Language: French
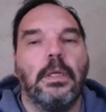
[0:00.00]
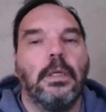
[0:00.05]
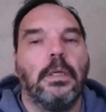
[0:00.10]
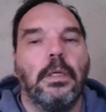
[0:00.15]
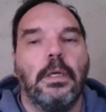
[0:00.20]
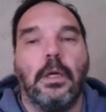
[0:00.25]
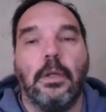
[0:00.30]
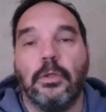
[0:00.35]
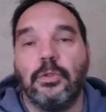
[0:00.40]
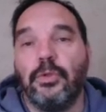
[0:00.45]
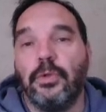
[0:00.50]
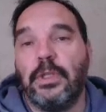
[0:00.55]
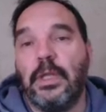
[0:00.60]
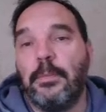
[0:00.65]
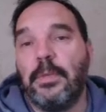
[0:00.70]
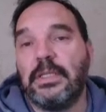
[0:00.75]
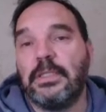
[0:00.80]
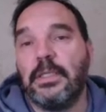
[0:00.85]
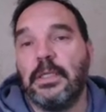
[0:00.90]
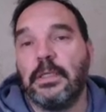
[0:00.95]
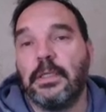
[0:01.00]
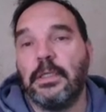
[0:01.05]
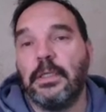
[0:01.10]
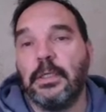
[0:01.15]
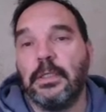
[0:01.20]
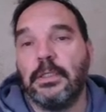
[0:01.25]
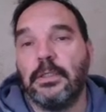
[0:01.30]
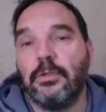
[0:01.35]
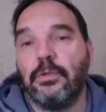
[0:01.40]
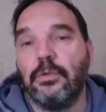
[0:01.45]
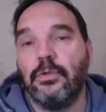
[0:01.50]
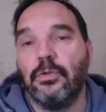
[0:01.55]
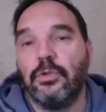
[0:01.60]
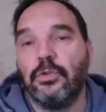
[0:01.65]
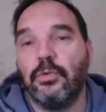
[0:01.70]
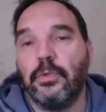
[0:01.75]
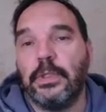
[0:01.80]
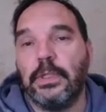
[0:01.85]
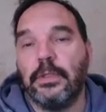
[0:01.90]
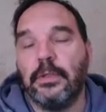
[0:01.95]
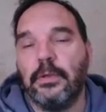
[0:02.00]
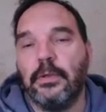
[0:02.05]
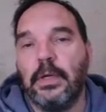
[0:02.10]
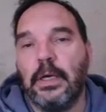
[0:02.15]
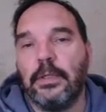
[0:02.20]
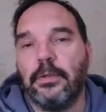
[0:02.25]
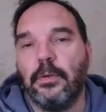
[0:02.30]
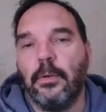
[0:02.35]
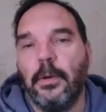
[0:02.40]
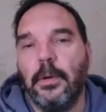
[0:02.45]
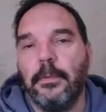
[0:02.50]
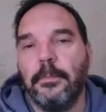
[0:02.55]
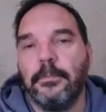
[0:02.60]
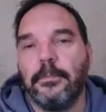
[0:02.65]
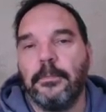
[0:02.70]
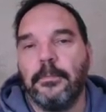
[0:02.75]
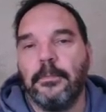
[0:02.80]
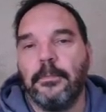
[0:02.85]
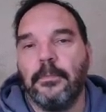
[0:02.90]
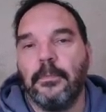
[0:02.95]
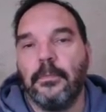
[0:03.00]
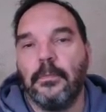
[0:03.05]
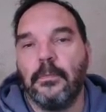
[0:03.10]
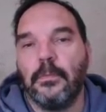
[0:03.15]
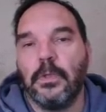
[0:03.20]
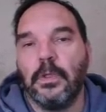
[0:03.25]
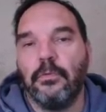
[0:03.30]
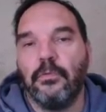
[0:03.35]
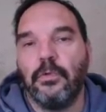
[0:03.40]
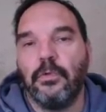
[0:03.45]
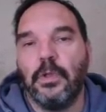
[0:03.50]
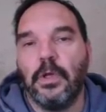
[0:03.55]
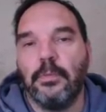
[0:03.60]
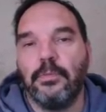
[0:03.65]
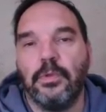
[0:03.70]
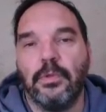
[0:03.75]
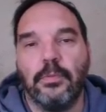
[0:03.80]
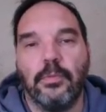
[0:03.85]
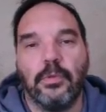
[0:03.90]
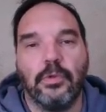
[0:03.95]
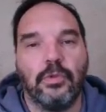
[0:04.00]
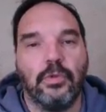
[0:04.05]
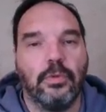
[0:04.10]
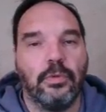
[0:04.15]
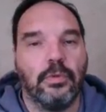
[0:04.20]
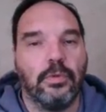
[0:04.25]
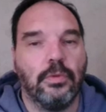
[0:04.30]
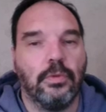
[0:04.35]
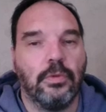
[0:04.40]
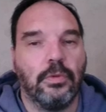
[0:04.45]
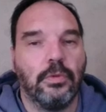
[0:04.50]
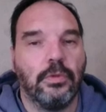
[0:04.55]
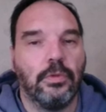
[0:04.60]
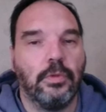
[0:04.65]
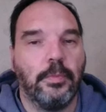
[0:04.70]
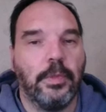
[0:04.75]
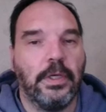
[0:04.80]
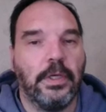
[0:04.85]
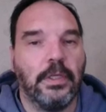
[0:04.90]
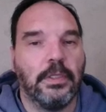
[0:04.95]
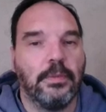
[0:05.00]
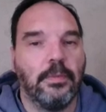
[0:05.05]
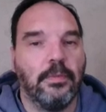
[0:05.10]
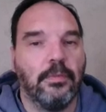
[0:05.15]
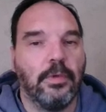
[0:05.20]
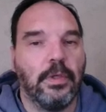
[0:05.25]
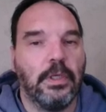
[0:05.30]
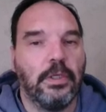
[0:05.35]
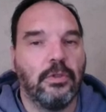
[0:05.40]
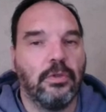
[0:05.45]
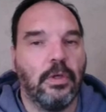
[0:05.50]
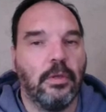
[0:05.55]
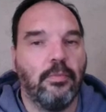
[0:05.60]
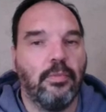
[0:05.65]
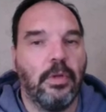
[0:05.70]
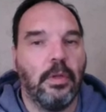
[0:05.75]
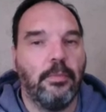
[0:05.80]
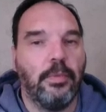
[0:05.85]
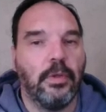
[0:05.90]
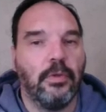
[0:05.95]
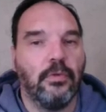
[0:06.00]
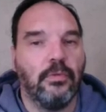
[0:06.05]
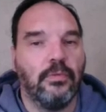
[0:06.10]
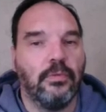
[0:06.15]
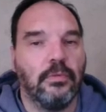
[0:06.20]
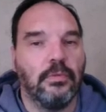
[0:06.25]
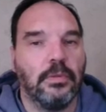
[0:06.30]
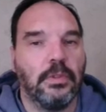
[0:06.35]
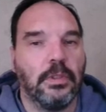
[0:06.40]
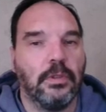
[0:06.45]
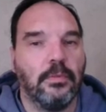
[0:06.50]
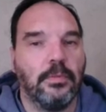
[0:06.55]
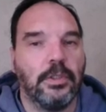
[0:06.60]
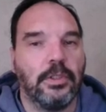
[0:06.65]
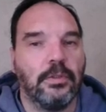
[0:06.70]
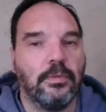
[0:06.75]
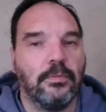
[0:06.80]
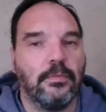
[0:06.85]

Alors sur dame à 5, il risque de jouer euh, à 3. Il faudra absolument que je, que je prenne à ce moment-là. J'aurais pu la paire de fou, c'est dommage.